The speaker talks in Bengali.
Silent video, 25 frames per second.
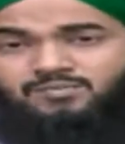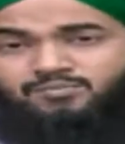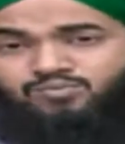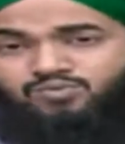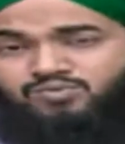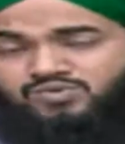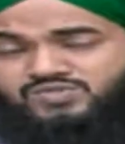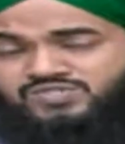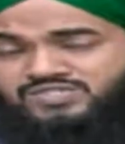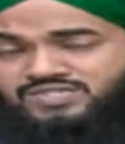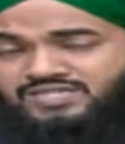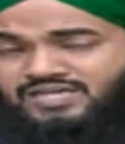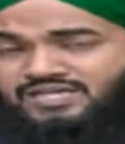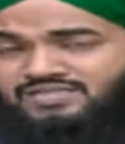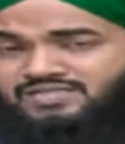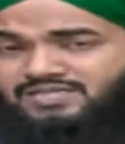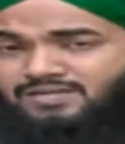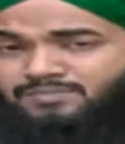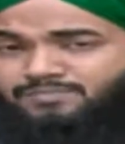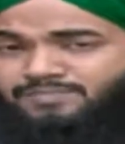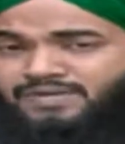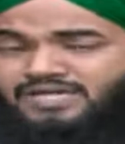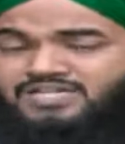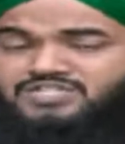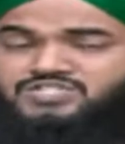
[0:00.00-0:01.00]

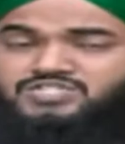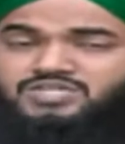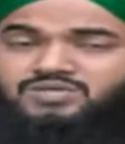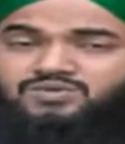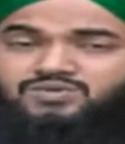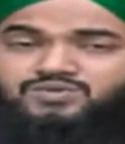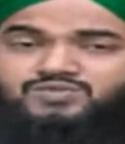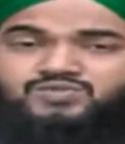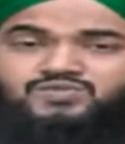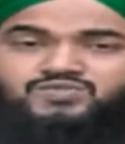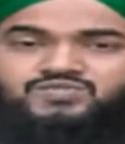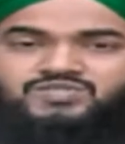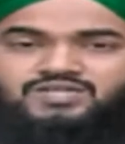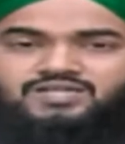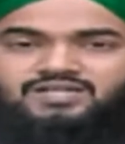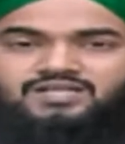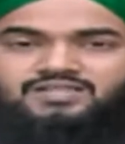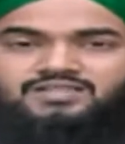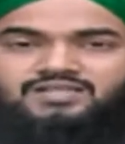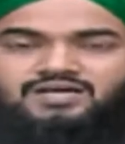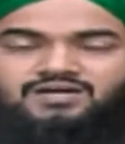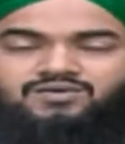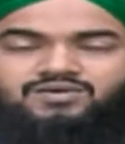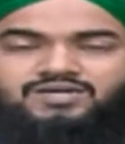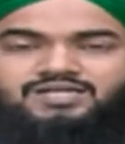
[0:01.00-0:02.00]
পুলসিরাতের পাশে হুজুর
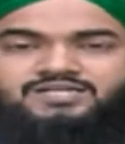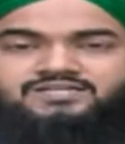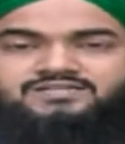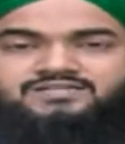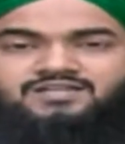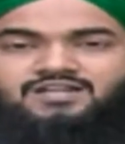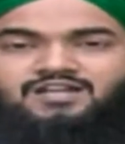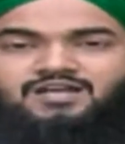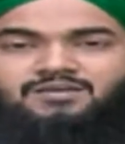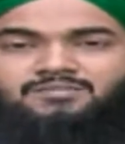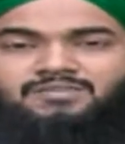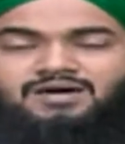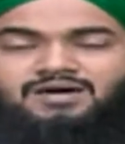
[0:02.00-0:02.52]
সাল্লাহ আলাইসাল্লাম